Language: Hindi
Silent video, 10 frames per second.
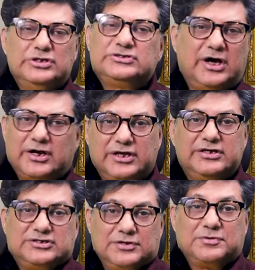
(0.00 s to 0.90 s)
इंसान
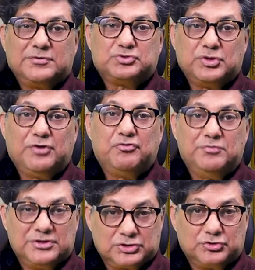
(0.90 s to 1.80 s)
के ये सिम्टम्स जो है
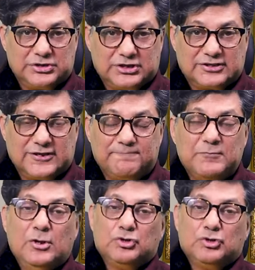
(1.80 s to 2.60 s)
वो बेहतर हो जाते हैं